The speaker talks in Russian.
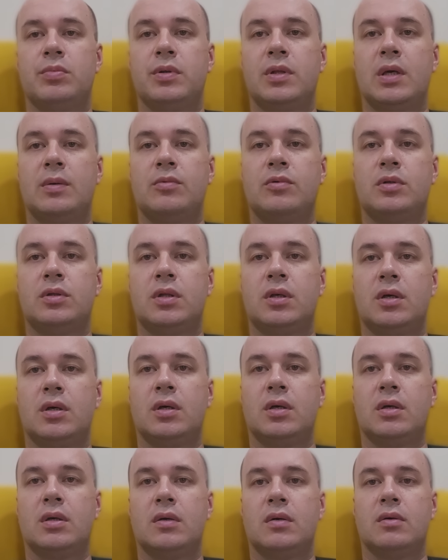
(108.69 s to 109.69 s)
Потому
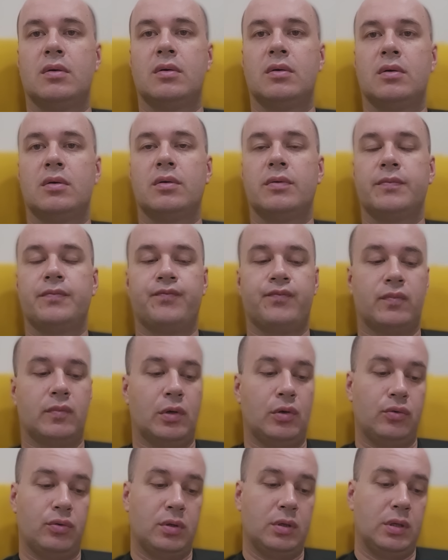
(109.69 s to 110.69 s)
что э,
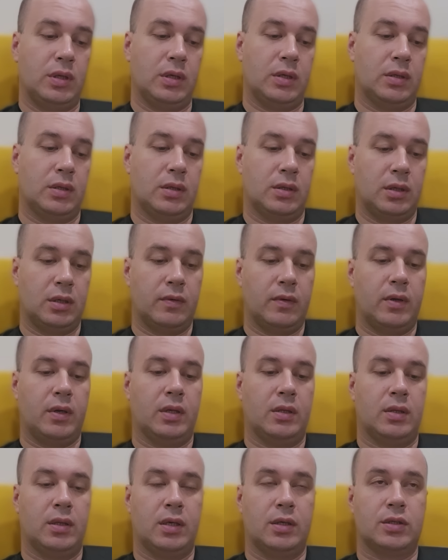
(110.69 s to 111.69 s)
люди некоторые
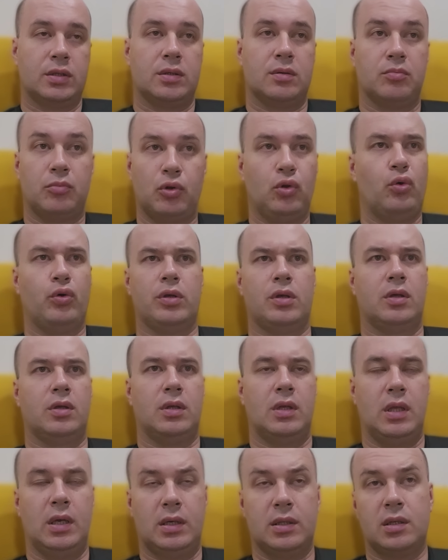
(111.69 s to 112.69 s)
говорят также, многие,
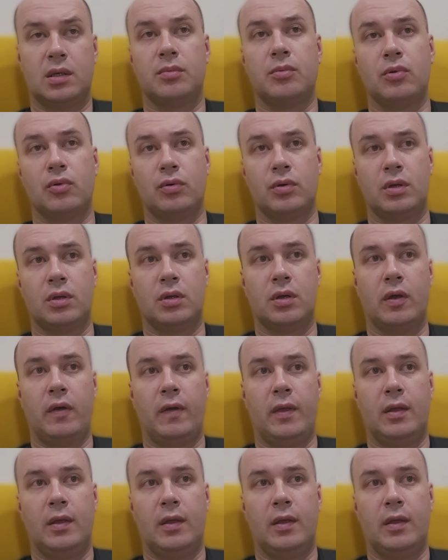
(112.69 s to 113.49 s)
не некоторые, многие,